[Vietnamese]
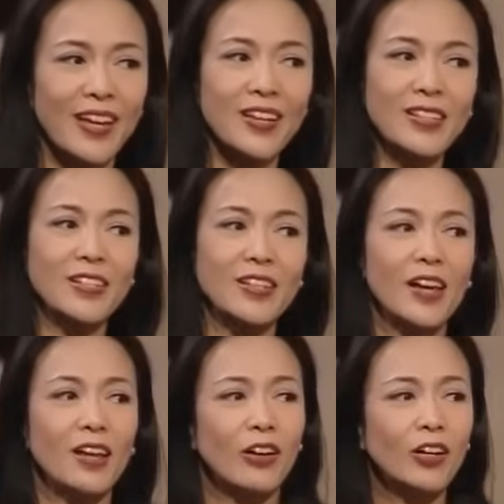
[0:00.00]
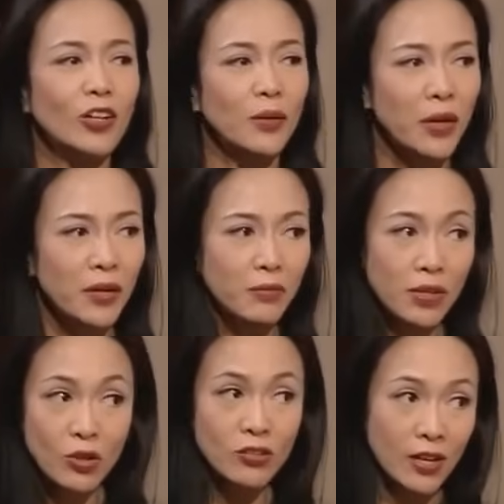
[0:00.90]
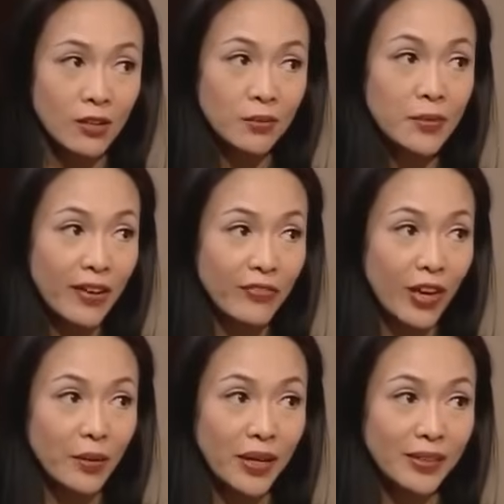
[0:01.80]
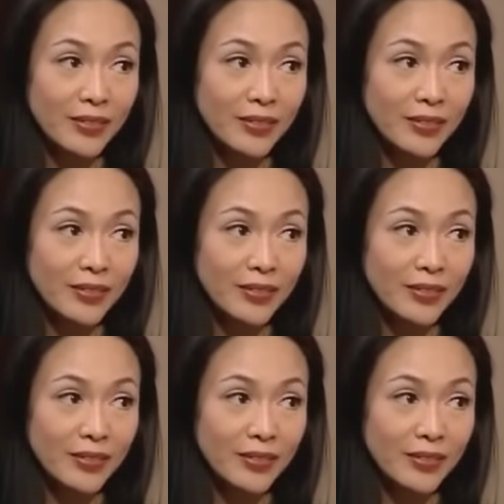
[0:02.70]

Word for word: CK, anh gọi tôi vô đây đâu phải chỉ mời tôi uống cà phê.